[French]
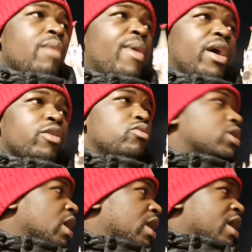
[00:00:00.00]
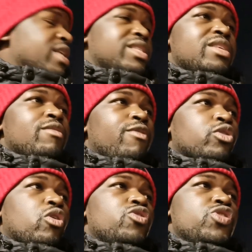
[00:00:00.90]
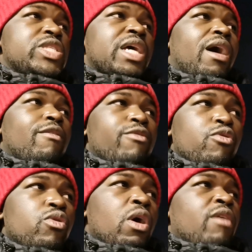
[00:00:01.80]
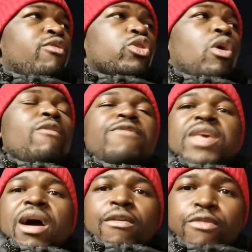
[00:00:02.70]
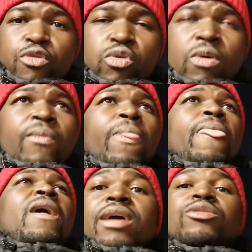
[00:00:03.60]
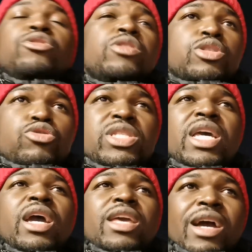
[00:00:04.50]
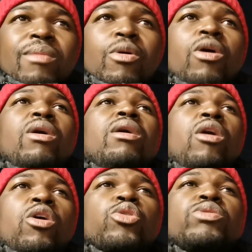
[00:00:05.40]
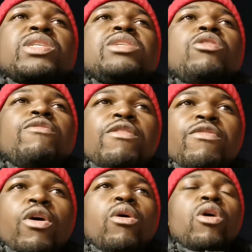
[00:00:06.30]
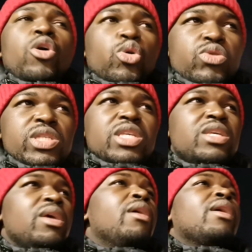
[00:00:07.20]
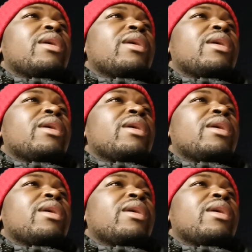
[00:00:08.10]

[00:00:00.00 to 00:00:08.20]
et eh ben écoutez, si votre désir à vous, votre envie à vous est d'étudier réellement en Russie, de vivre en Russie,